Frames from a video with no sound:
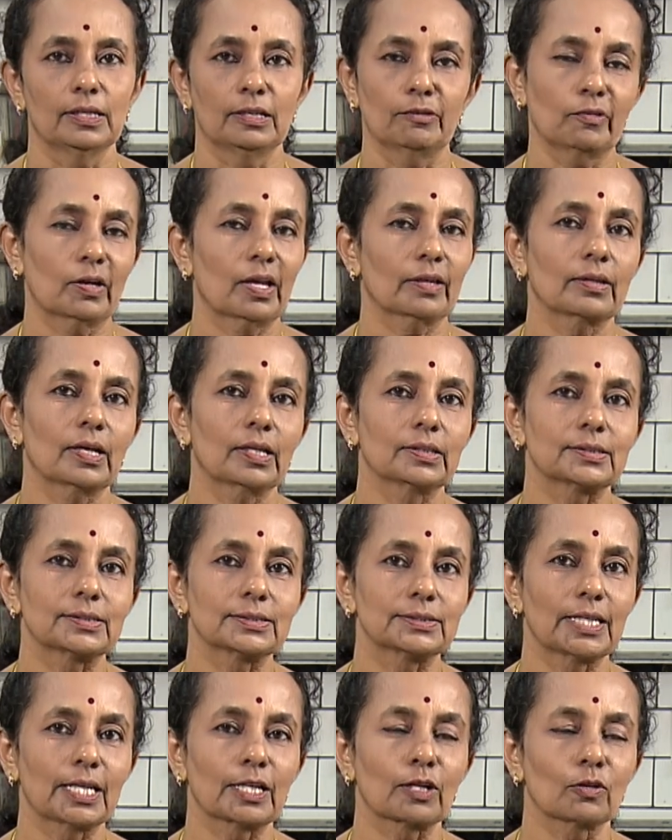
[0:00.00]
இவ்வளோதான் அதுக்கு
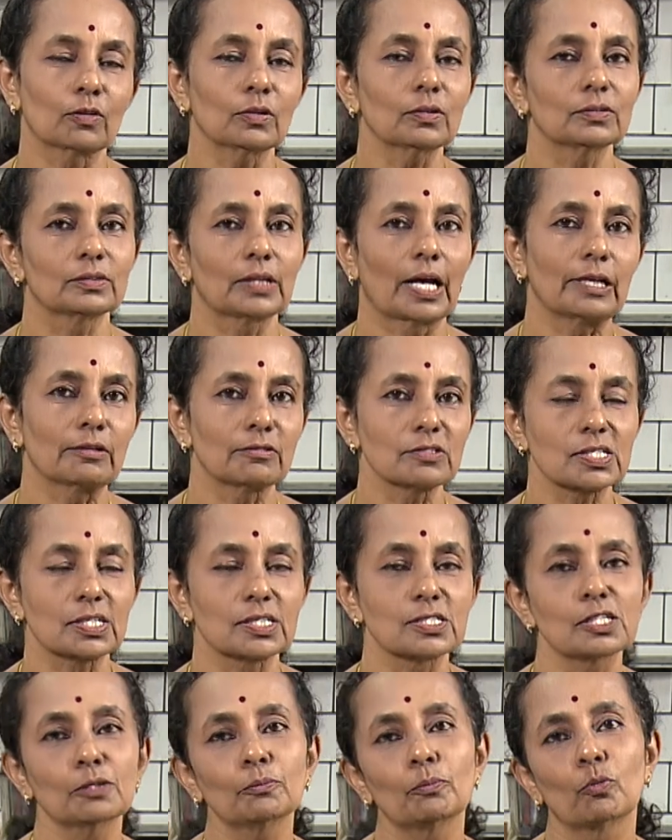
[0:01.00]
சேர்க்கணும் தயவு
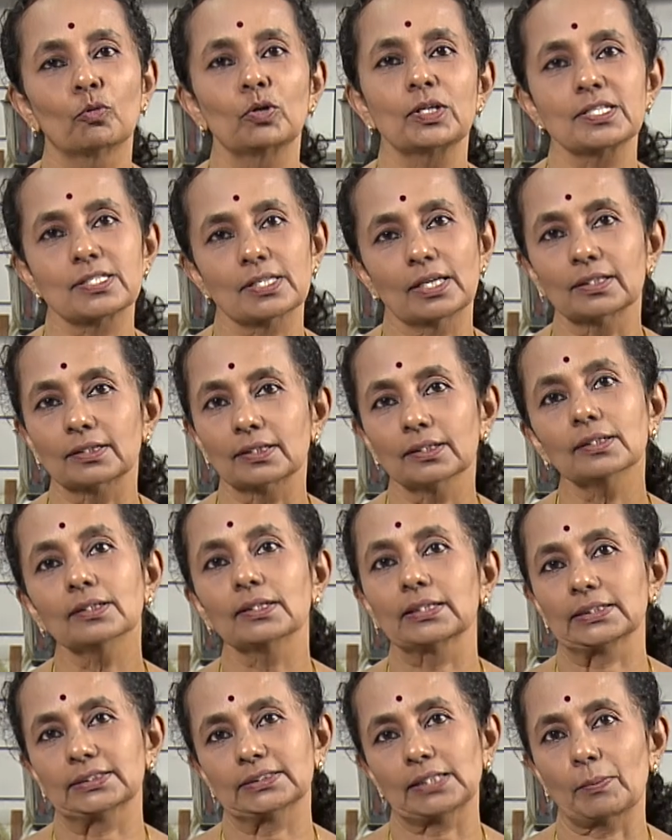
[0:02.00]
செஞ்சு புளி சேர்த்து
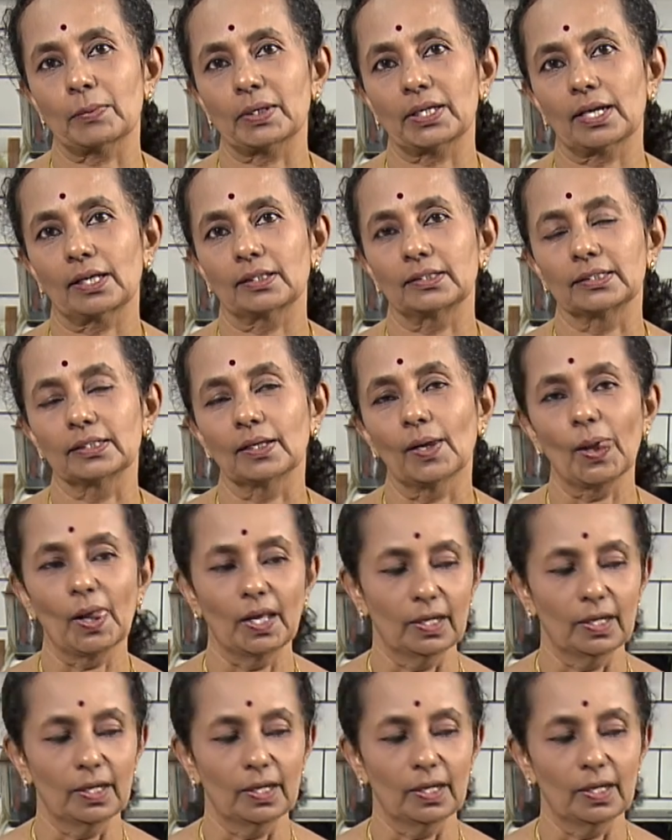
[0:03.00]
அதை சமைக்காதீங்க